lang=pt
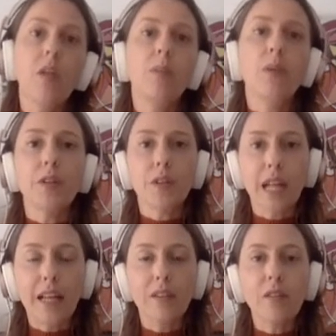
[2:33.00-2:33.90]
Por outro
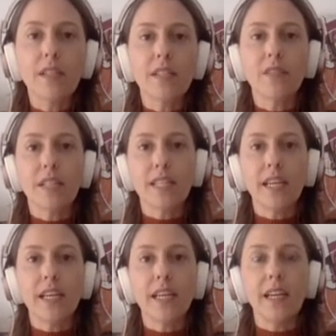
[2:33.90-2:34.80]
lado, se você
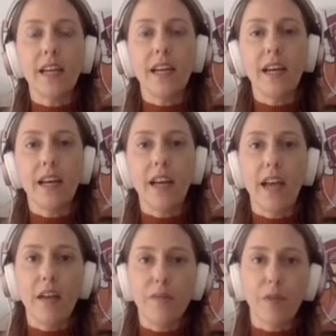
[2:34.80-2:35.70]

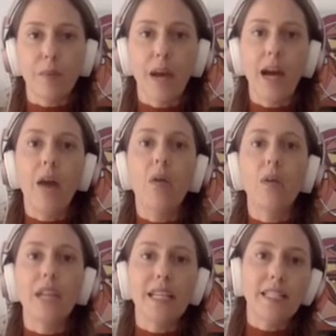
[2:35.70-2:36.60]
é, é informal ou
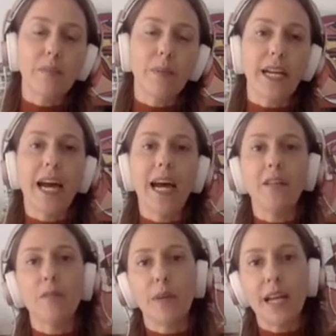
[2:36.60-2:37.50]
está
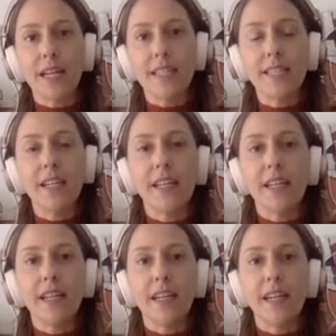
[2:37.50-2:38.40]
desempregado, mas
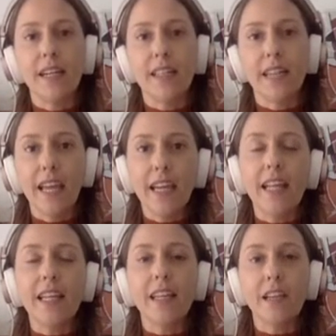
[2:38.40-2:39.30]
uh, tem
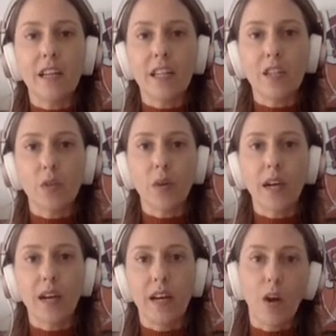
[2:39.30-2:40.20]
ali a
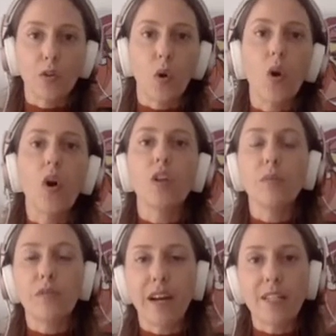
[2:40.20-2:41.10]
sua é
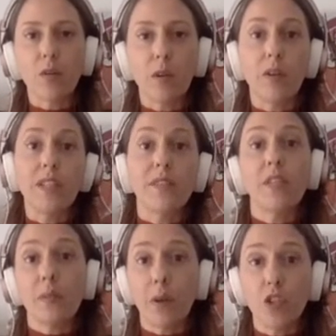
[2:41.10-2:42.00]
autônomo, faz alguma coisa,
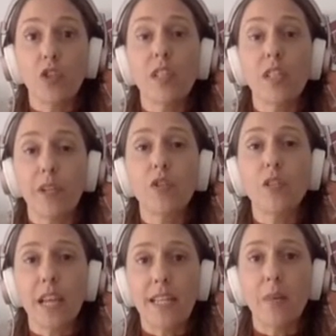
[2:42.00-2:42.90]
você pode justamente
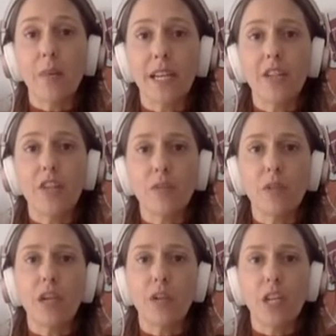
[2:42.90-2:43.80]
usar esse aplicativo
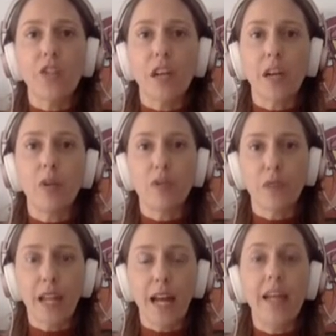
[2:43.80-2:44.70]
que é o que a gente acabou de
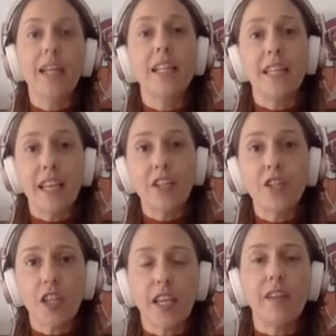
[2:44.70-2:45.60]
falar.
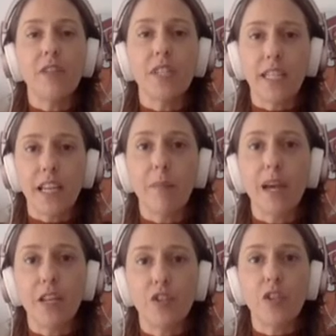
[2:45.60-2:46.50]
Desde que você tenha
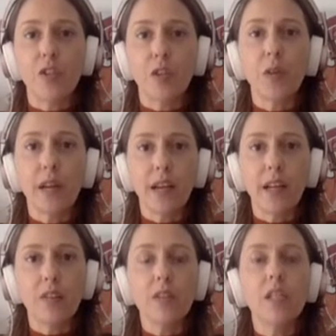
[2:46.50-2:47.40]
mais de 18
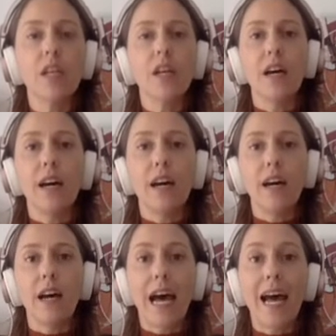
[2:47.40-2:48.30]
anos, uh,
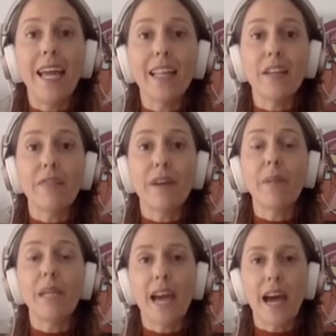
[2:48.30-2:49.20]
a renda
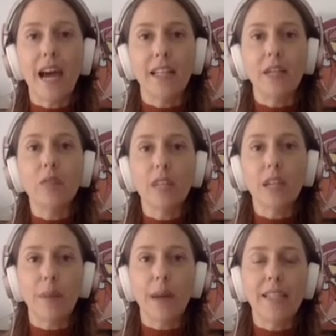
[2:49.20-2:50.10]
familiar não
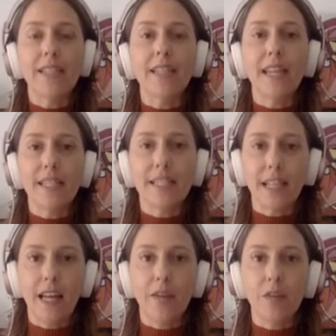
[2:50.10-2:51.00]
ultrapasse três
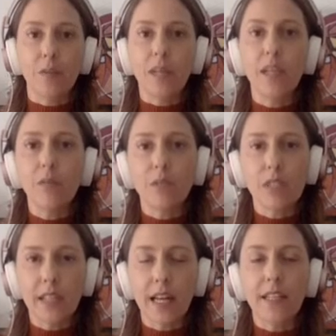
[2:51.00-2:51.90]
salários mínimos,
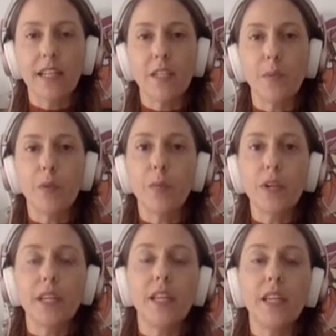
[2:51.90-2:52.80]
que dá três mil e
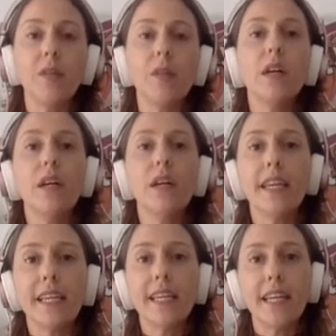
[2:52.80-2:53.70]
pouquinho,
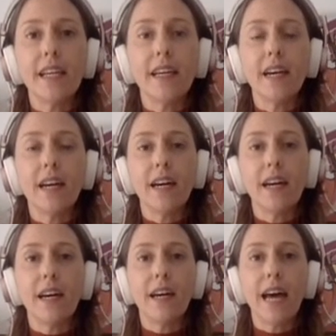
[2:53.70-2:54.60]
e que uh,
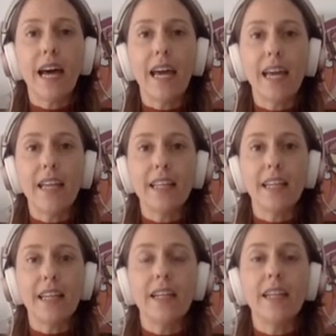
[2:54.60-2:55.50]
a
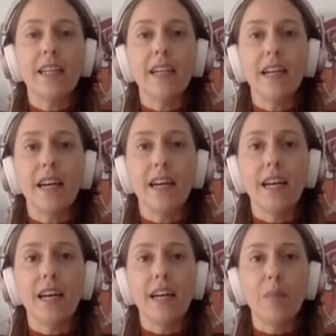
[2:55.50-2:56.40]
renda
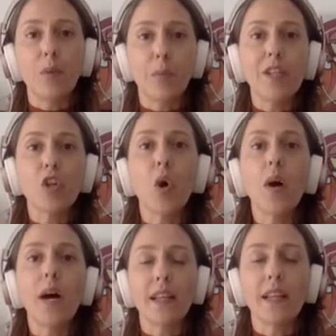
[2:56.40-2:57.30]
eh, por
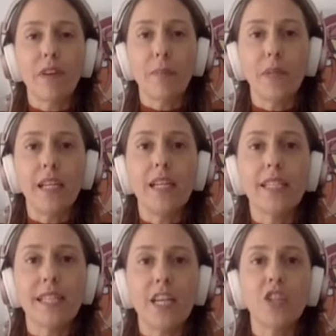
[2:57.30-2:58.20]
pessoa na família
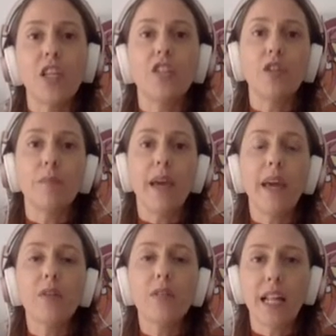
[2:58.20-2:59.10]
seja de
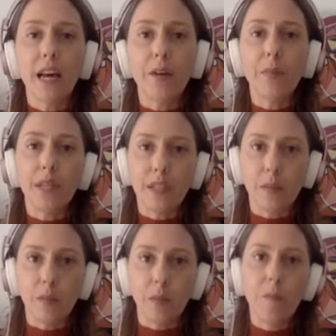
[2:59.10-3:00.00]
meio salário
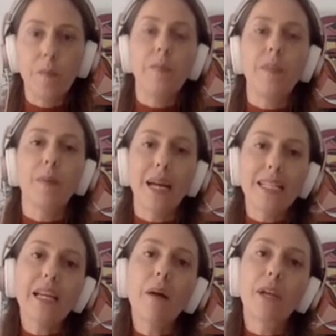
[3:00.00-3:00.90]
mínimo. Então,
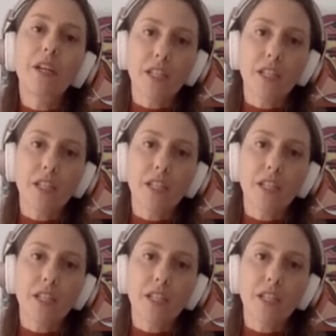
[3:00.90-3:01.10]
basicamente,